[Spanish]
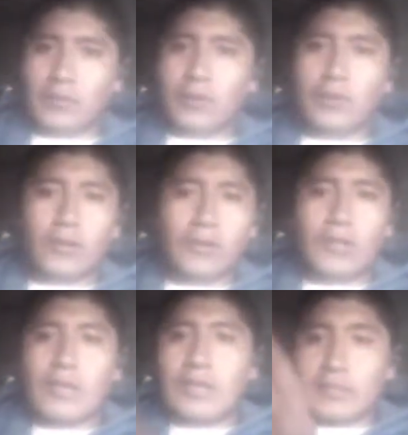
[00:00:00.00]
hecho,
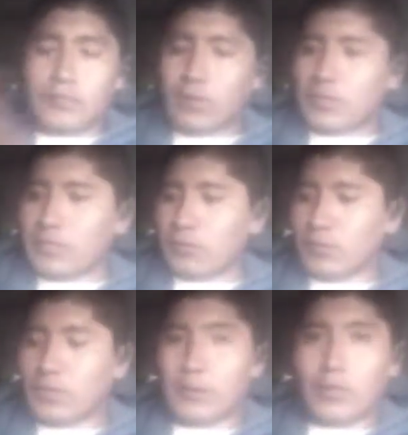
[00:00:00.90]
te estoy
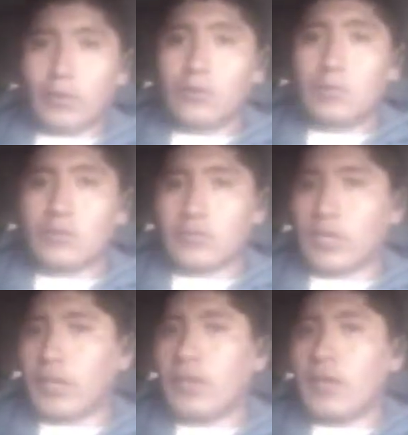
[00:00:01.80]
haciendo este video
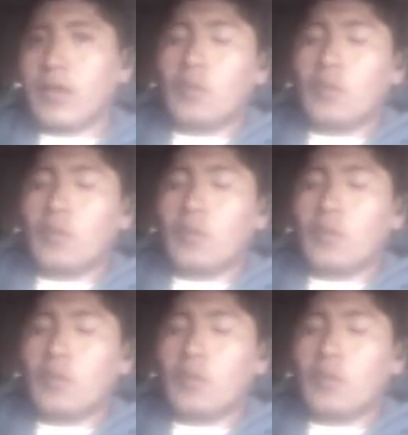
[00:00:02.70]
porque